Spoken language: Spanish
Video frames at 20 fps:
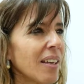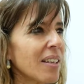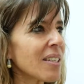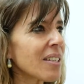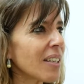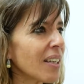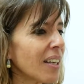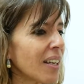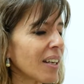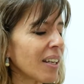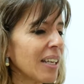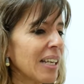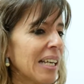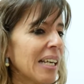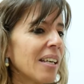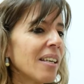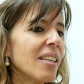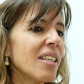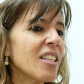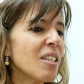de ayer
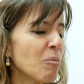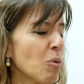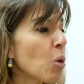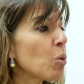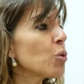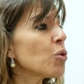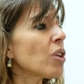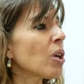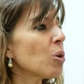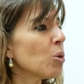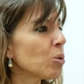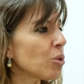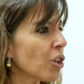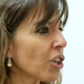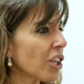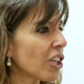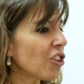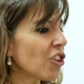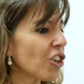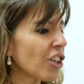hicimos un
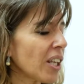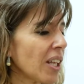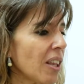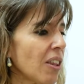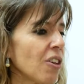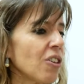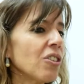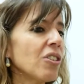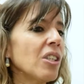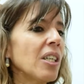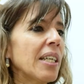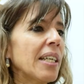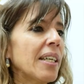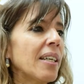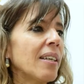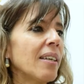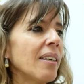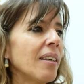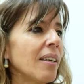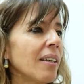segundo recorrido
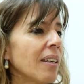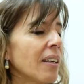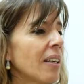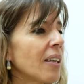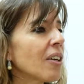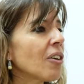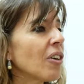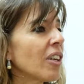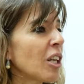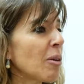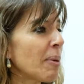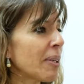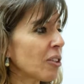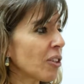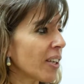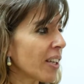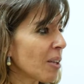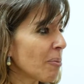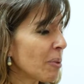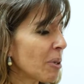eh, con la
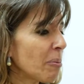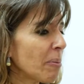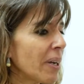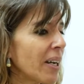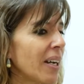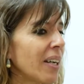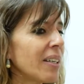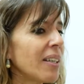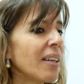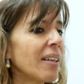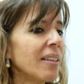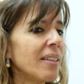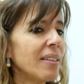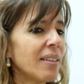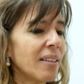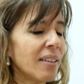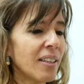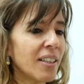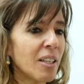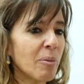inspectora de primaria y el
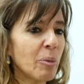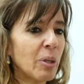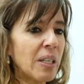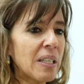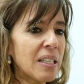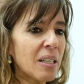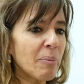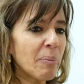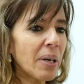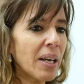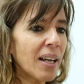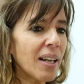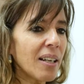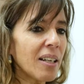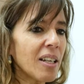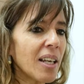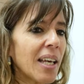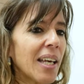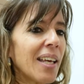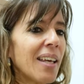intendente
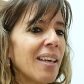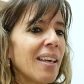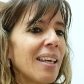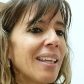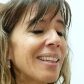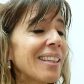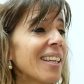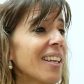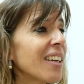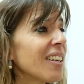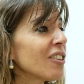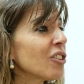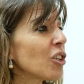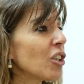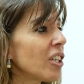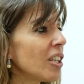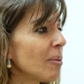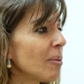municipal, entregando